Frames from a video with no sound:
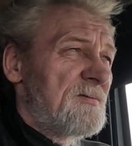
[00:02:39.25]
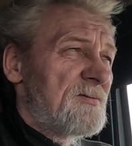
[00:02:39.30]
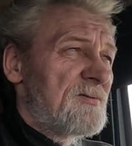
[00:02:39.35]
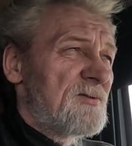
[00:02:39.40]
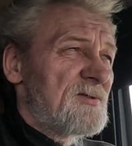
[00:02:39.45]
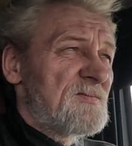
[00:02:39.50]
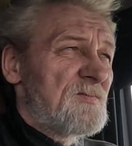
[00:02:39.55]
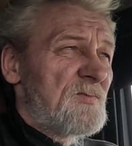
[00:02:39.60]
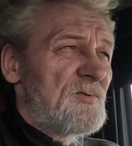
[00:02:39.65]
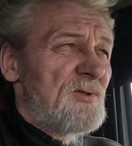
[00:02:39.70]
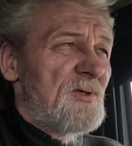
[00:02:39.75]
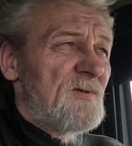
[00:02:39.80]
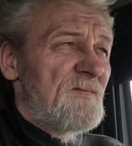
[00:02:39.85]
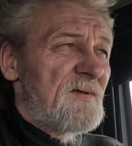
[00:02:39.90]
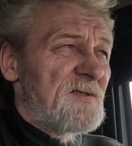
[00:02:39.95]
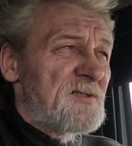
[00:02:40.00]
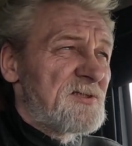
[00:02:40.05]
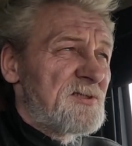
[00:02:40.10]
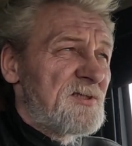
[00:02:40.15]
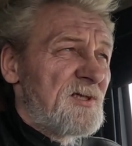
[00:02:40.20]

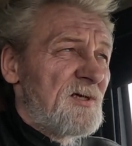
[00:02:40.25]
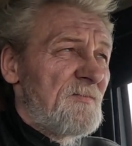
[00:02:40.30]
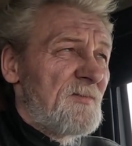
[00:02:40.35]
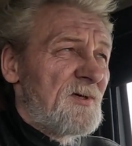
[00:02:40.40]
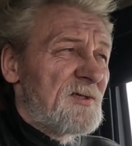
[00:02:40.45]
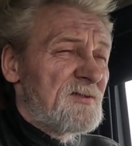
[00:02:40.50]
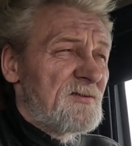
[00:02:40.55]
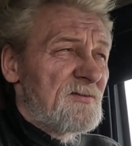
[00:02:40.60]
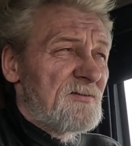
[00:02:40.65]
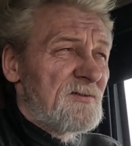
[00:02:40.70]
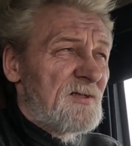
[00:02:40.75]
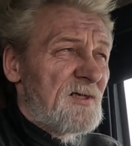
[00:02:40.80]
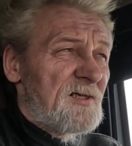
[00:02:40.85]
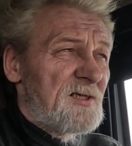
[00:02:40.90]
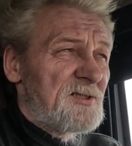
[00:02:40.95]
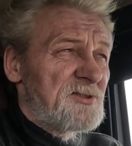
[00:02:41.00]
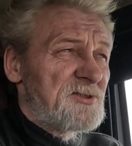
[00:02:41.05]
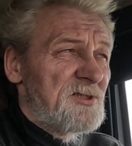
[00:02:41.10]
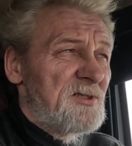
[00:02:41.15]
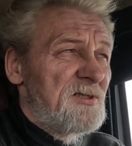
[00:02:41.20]
rozbudować temat. No, na
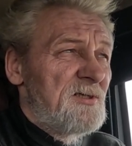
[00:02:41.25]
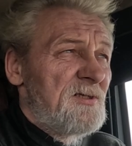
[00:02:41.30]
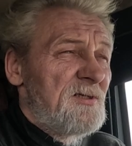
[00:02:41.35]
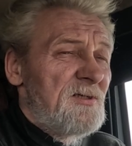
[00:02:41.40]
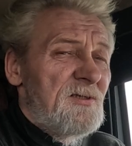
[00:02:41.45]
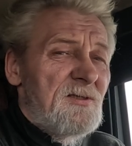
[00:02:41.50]
razie